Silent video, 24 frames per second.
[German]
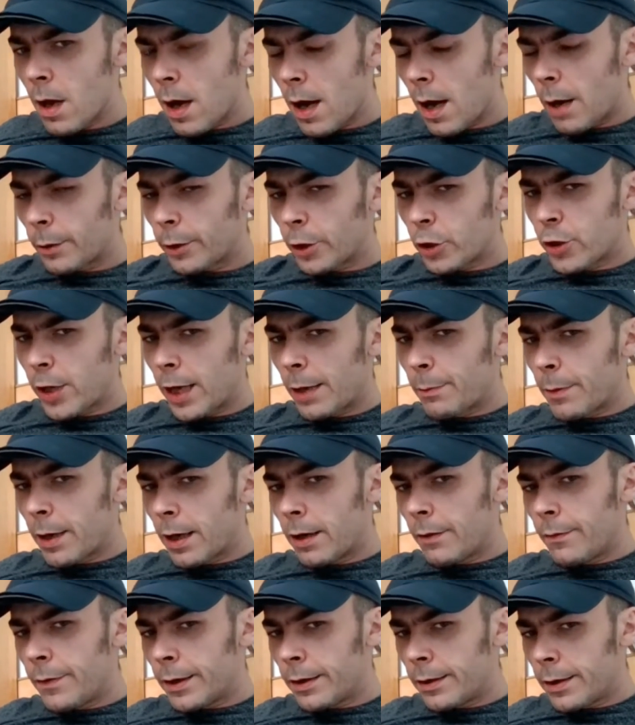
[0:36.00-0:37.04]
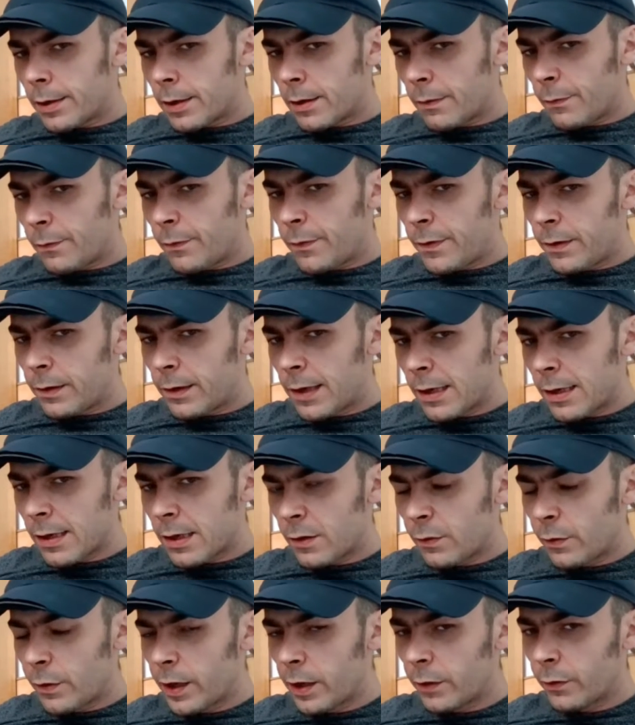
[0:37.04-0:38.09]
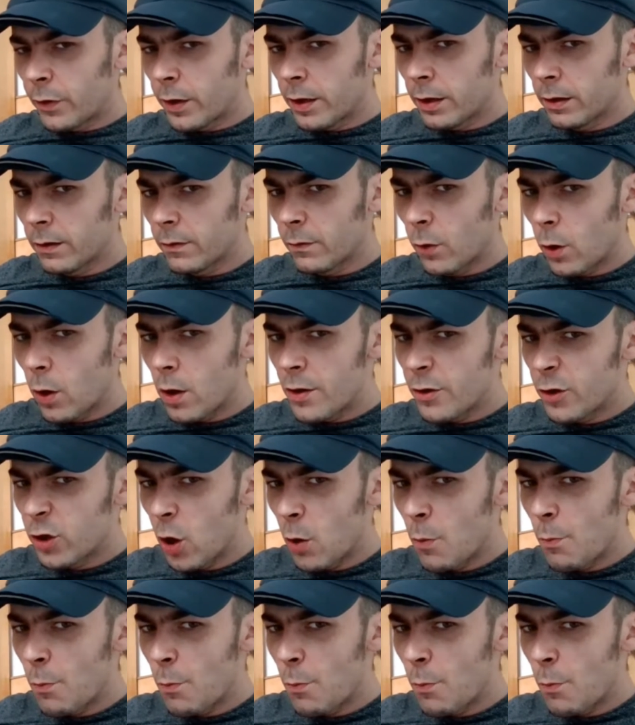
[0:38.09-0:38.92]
Aber der Steinmeier wird diesen, dieses Viech finden wollen.